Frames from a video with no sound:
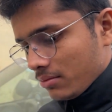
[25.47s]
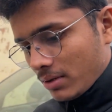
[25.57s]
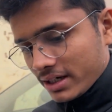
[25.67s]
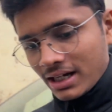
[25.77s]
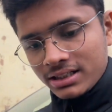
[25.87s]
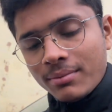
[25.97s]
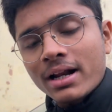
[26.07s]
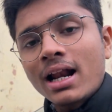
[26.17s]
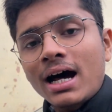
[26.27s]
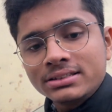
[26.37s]
बाकी आज
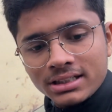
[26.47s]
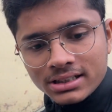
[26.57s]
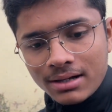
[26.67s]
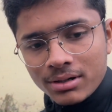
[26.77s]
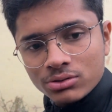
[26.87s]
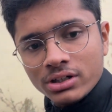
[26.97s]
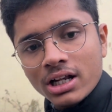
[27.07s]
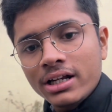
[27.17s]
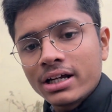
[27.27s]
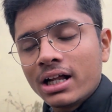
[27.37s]
हमारा लास्ट एग्ज़ाम है उसी के
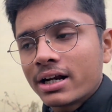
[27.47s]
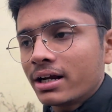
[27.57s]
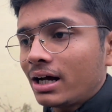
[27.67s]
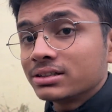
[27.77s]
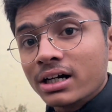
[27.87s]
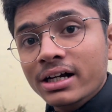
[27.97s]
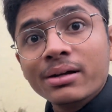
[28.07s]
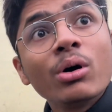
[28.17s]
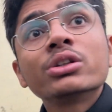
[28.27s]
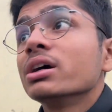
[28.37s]
लिए निकल रहे हैं आज ठंडी
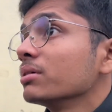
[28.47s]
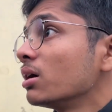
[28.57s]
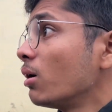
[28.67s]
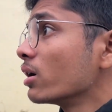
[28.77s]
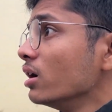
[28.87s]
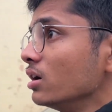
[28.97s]
बहुत है मतलब और